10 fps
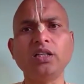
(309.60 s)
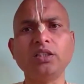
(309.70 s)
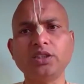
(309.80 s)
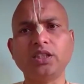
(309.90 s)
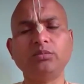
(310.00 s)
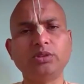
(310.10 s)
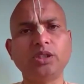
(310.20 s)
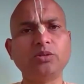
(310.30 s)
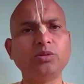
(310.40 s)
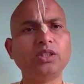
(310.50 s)
अर्चनम
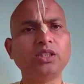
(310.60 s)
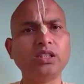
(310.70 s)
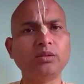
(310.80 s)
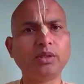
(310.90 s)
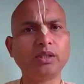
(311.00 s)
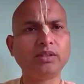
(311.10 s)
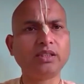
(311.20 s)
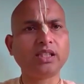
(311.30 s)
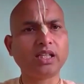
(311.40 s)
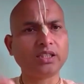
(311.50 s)
जरूरी नहीं हम
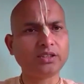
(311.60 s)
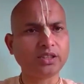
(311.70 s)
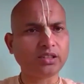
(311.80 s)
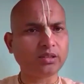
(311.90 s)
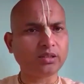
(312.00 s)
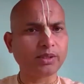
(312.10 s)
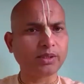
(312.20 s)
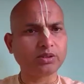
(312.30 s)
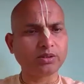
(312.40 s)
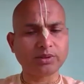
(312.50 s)
भगवान का अर्चन कर पाए
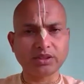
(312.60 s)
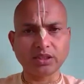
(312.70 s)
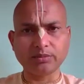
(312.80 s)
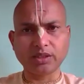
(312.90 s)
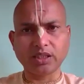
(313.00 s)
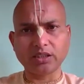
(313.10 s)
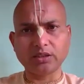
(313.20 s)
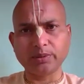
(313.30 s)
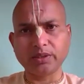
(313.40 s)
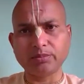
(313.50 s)
उस अवस्था में
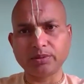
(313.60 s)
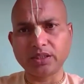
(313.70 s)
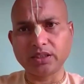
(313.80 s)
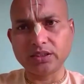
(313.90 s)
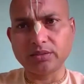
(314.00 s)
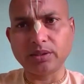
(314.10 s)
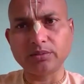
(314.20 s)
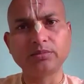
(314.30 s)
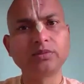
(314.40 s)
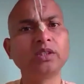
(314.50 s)
हाथ पैर पता नहीं
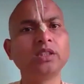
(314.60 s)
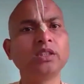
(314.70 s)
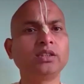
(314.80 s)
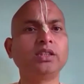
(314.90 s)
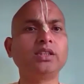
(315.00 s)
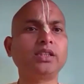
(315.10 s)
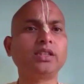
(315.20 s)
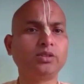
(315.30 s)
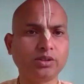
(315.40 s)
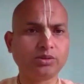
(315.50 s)
जवाब दे
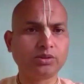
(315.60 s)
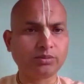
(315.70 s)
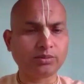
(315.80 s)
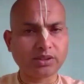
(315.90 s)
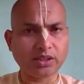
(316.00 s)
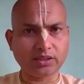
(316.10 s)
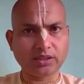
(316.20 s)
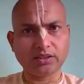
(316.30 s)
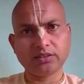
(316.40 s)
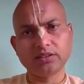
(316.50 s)
गए होंगे उस अवस्था
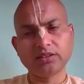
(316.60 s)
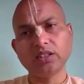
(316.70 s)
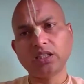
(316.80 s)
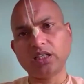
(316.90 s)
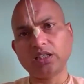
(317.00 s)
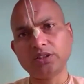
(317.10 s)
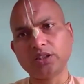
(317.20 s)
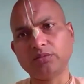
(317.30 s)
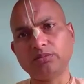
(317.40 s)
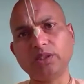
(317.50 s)
तक
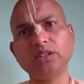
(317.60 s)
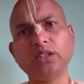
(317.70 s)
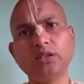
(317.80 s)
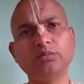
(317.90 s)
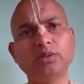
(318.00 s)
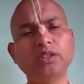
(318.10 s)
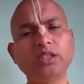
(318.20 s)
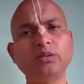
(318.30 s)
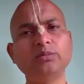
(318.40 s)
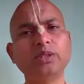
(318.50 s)
अर्चनम वंदनम
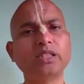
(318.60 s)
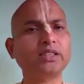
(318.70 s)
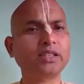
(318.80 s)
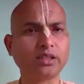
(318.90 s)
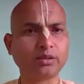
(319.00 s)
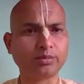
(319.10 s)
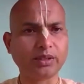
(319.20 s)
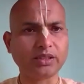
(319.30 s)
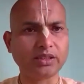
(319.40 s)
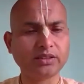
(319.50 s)
वंदनम भी कैसे कर
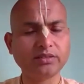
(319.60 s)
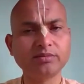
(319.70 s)
पाएंगे